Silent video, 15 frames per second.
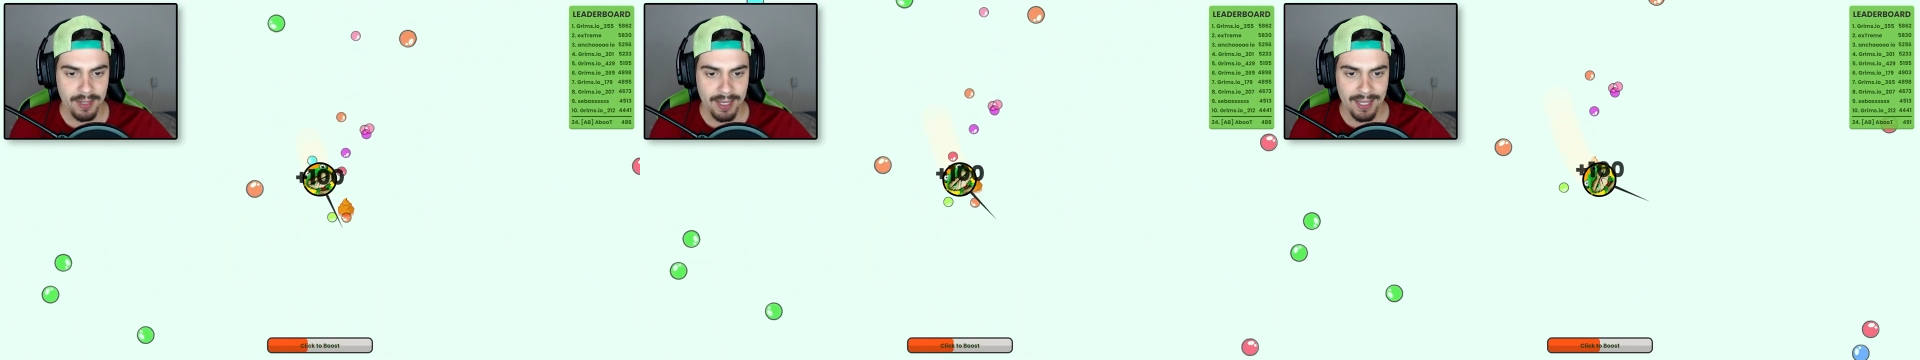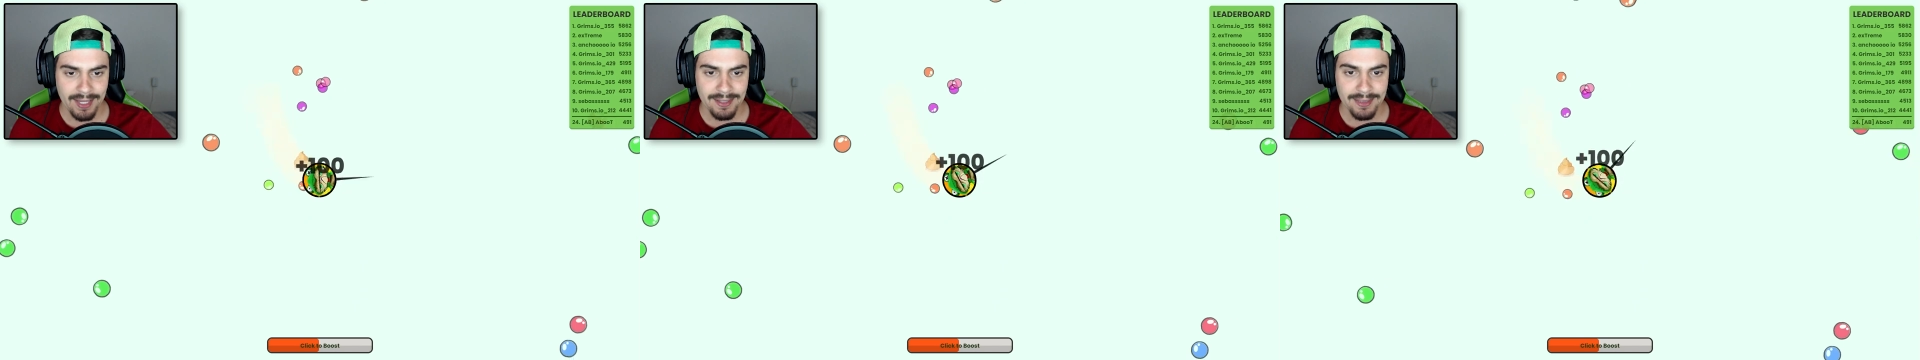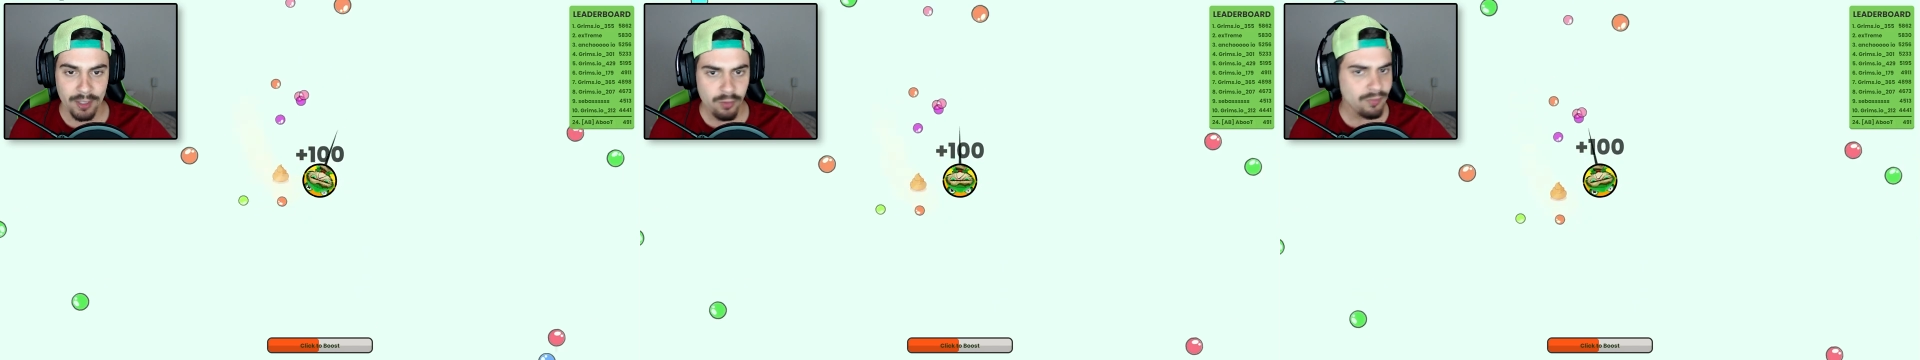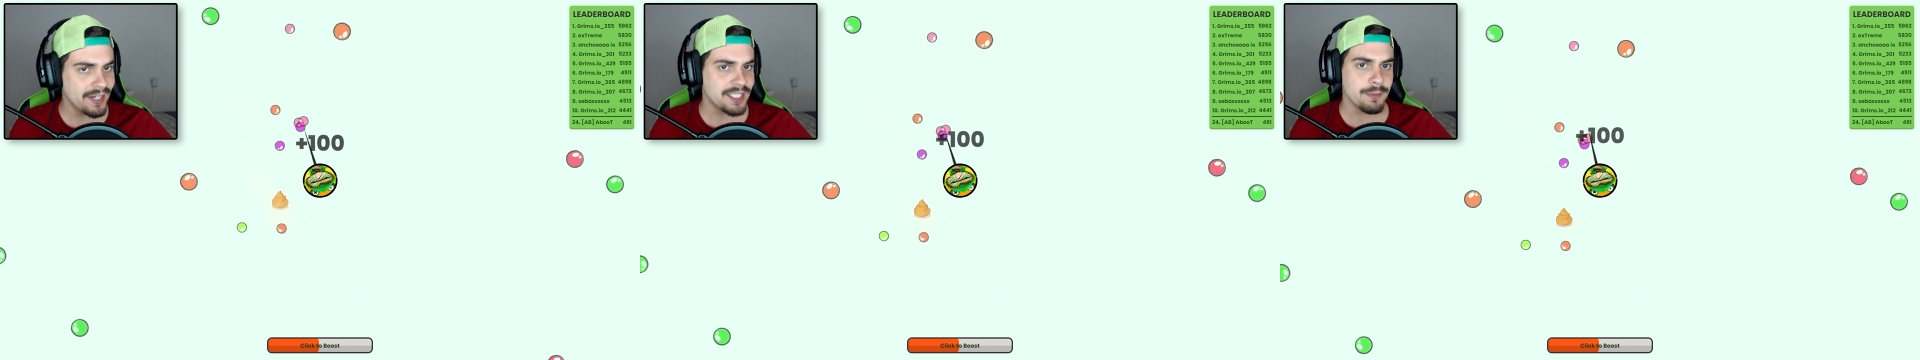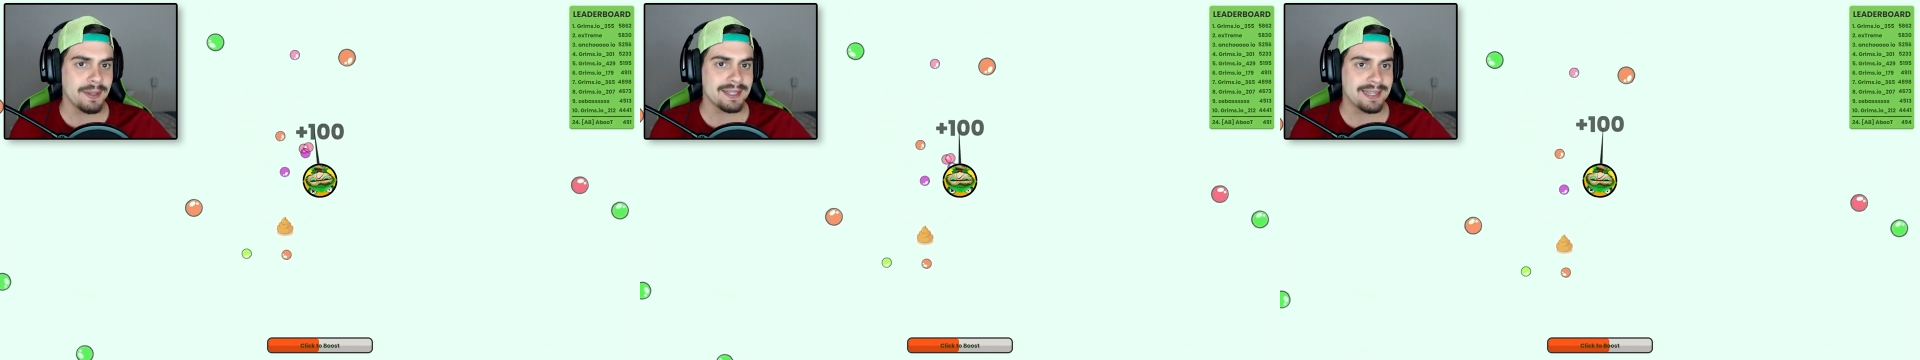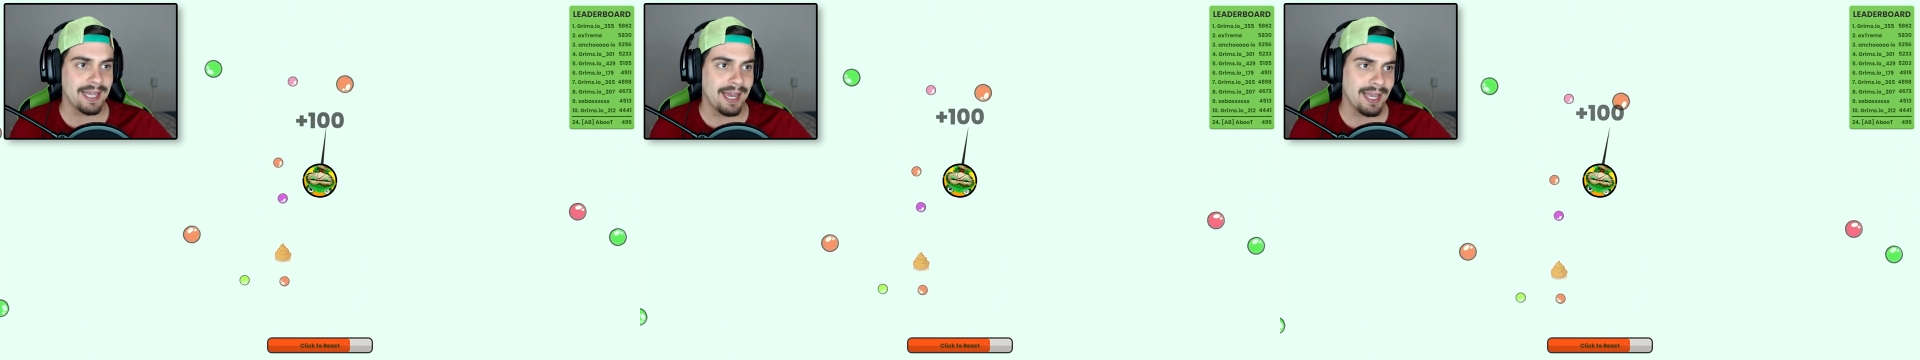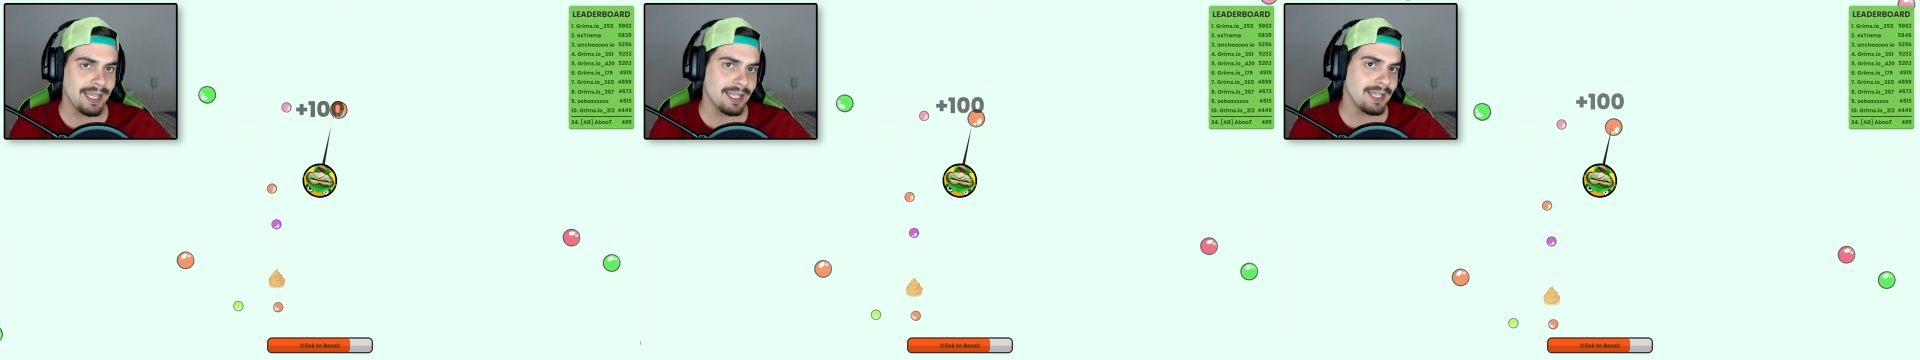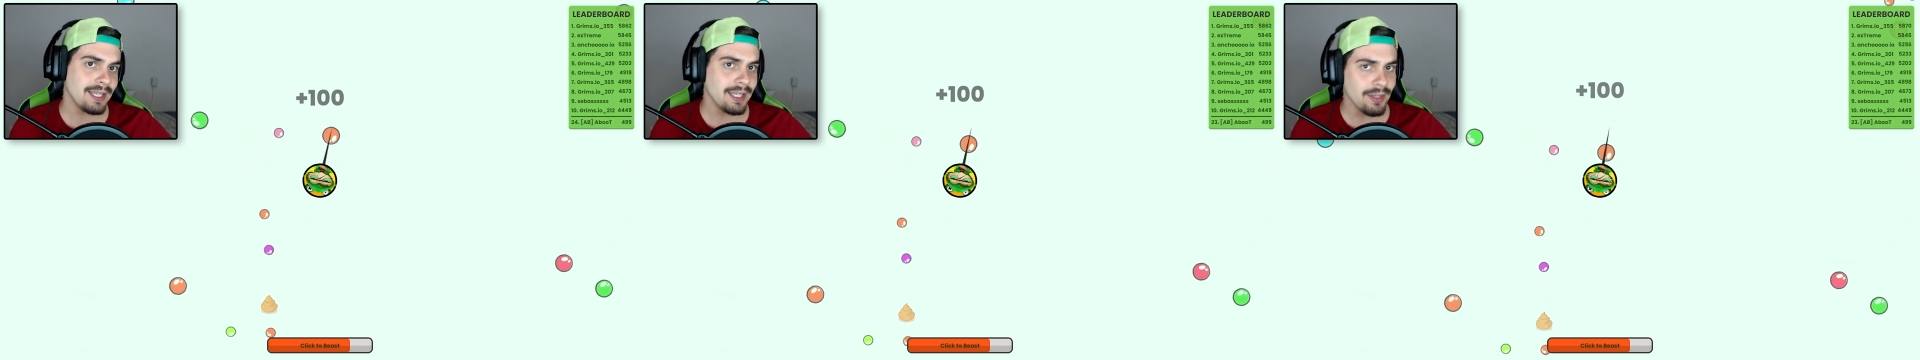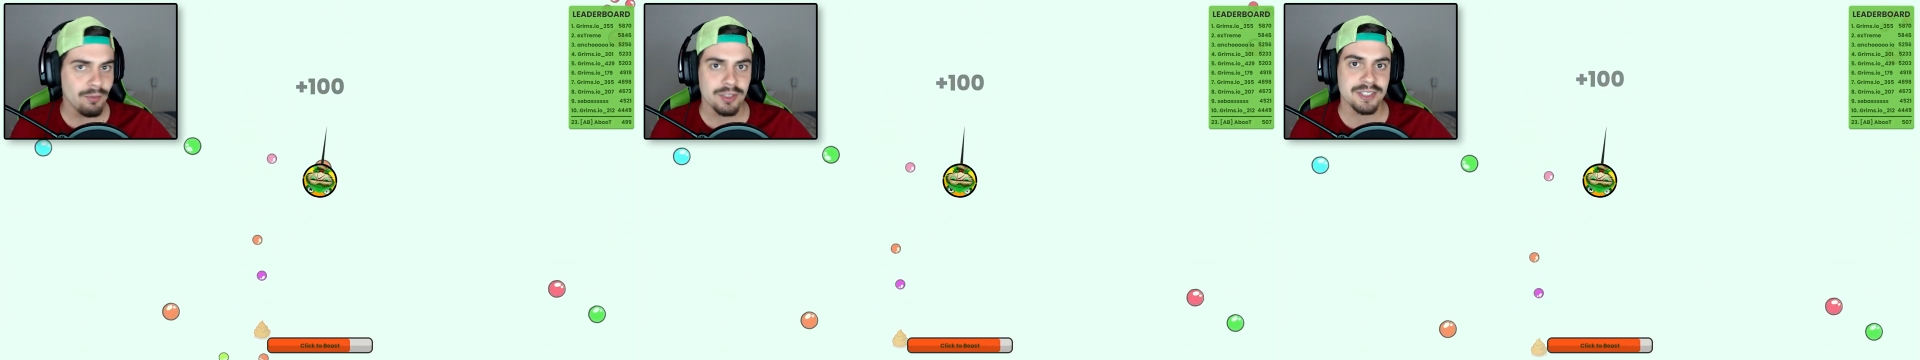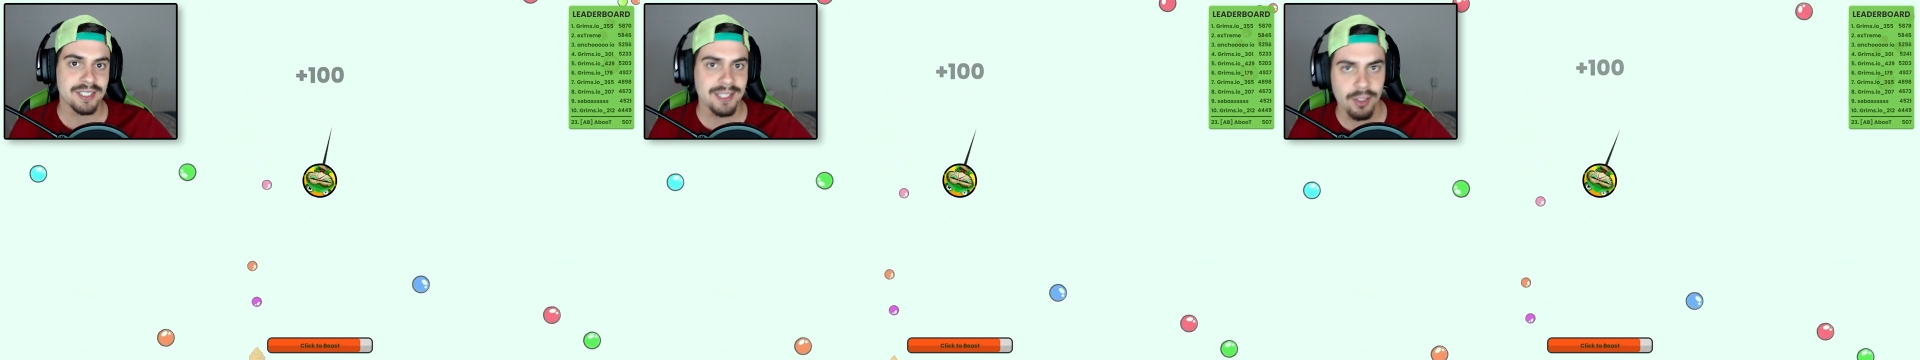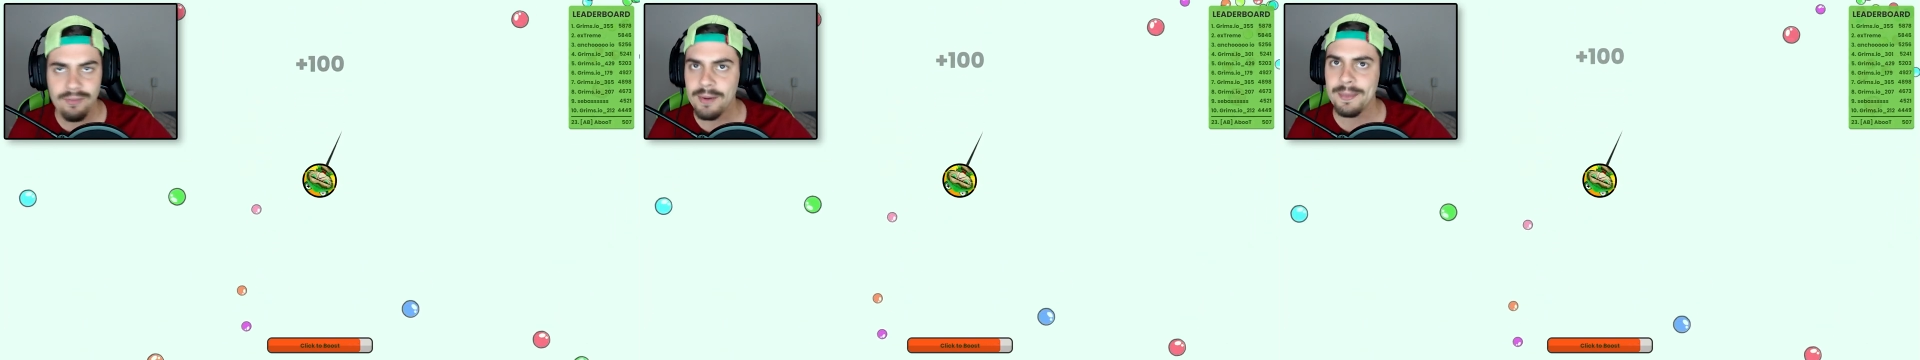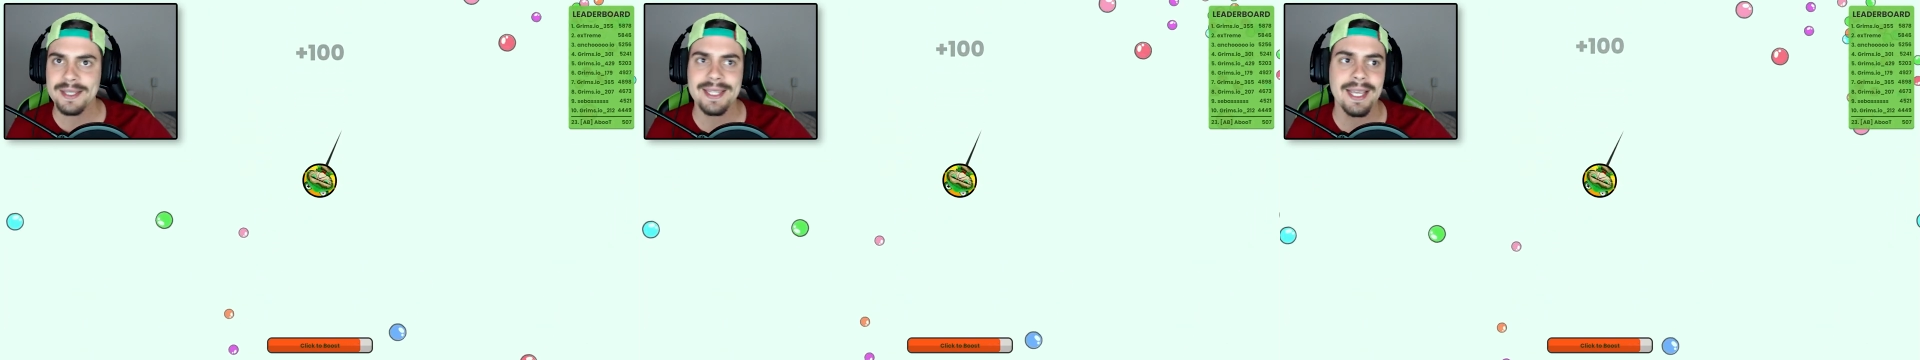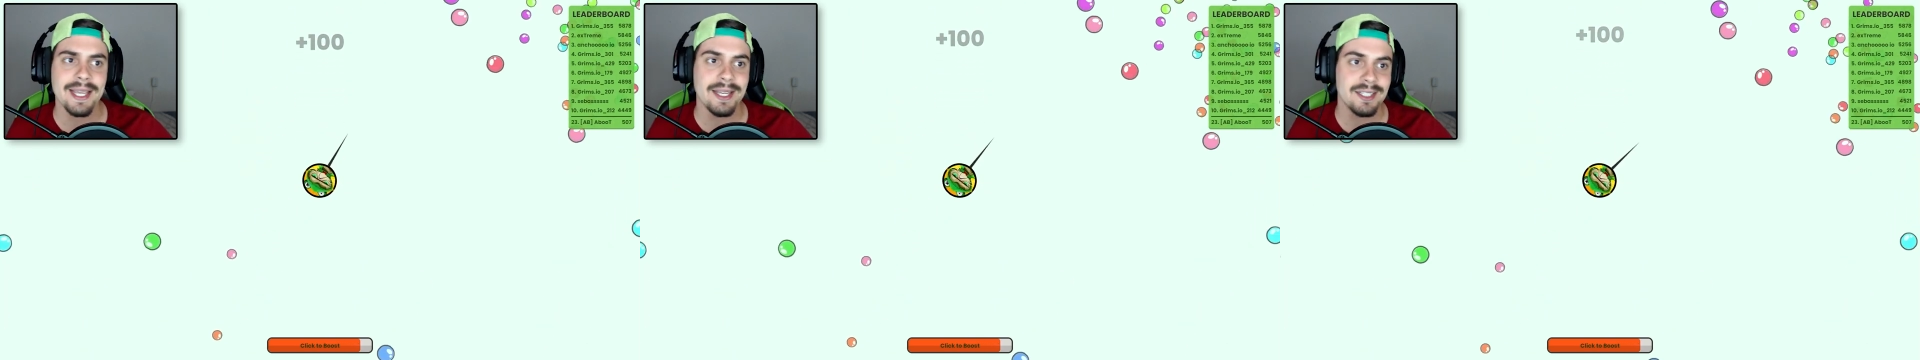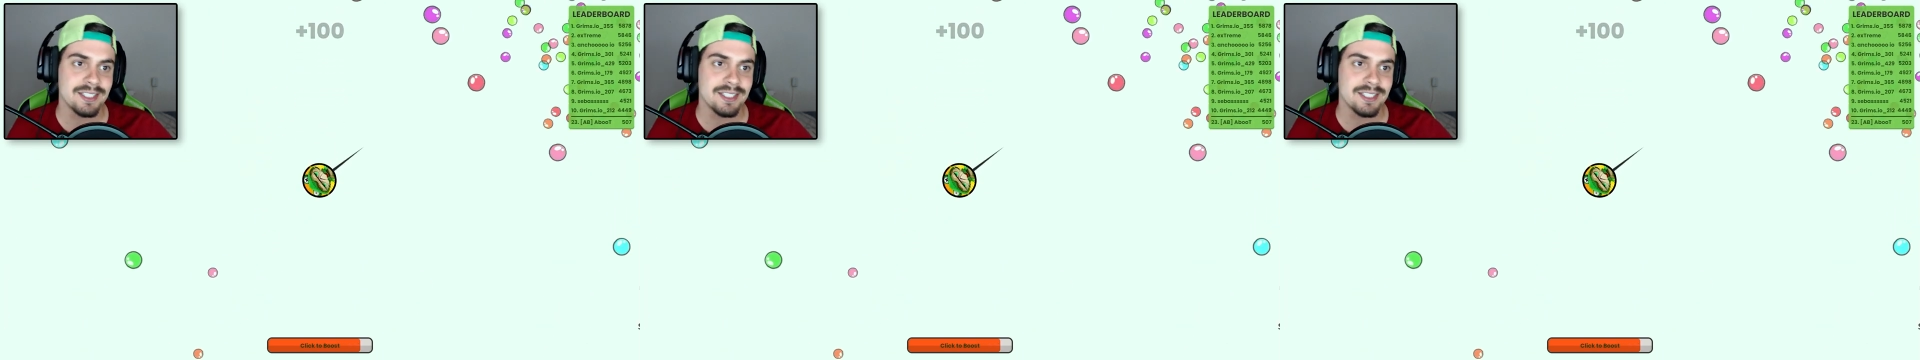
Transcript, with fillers: ele não vai te matar e você não vai matar ele.